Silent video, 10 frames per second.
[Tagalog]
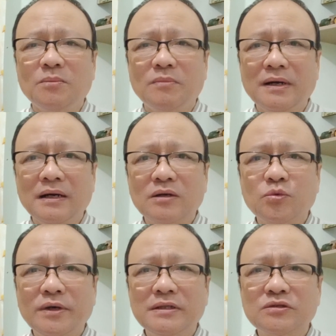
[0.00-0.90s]
mga
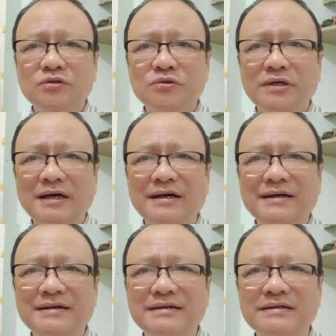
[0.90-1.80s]
kwento
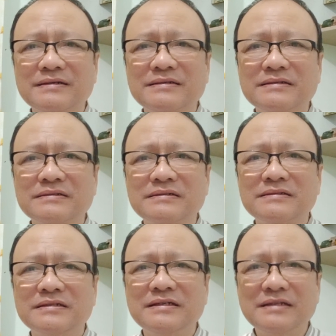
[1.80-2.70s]
ng
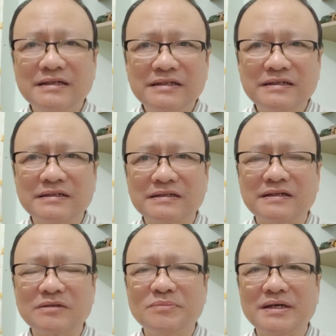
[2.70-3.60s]
hinaing
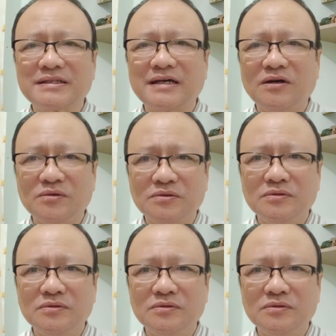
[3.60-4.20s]
ng mga tao.